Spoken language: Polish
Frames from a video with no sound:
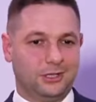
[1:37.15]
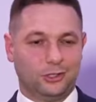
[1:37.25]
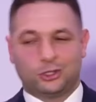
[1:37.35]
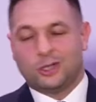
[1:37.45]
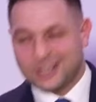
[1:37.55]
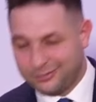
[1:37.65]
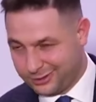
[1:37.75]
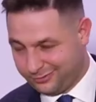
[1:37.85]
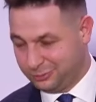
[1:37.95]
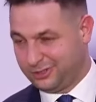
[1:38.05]
No kto
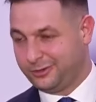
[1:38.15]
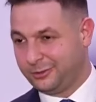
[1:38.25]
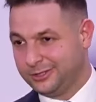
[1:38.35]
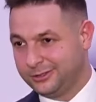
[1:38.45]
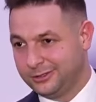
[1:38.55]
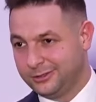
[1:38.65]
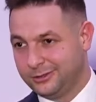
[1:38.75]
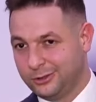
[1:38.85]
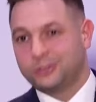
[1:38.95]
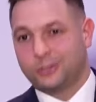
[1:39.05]
zawetował TVN?
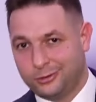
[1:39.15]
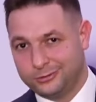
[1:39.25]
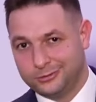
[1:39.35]
No kto?